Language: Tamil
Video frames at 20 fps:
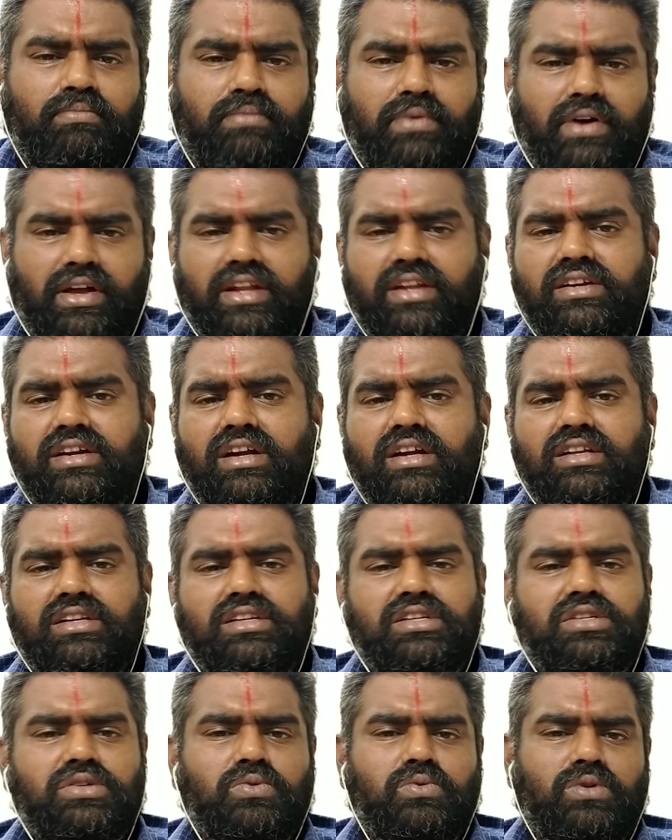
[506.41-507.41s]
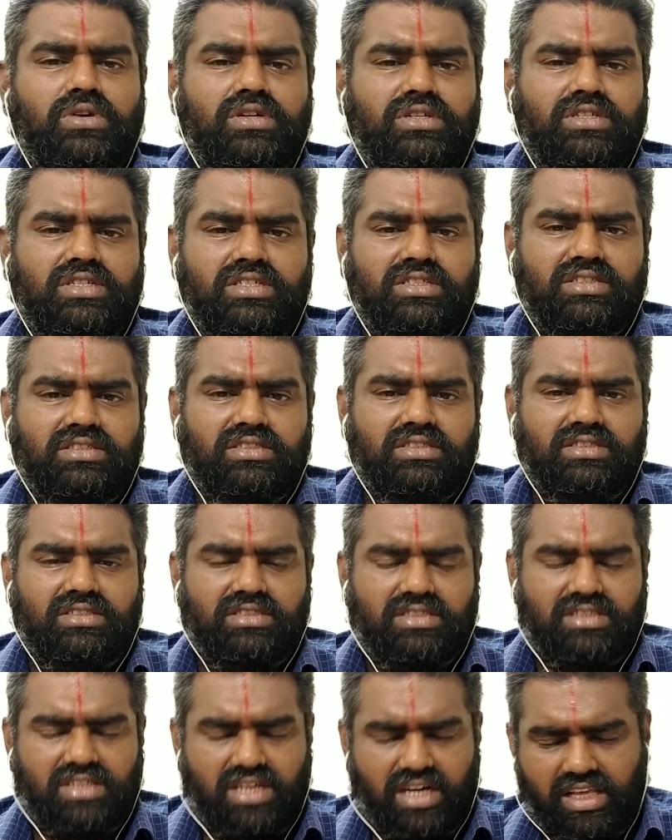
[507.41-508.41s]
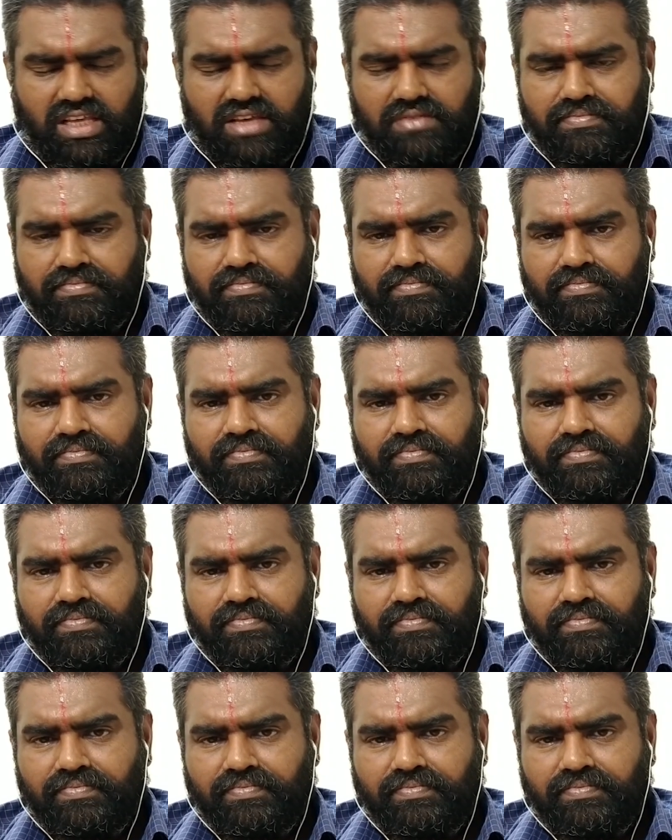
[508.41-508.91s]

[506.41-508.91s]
பலன்கள் என்று உங்களுக்கு கிடைக்கும்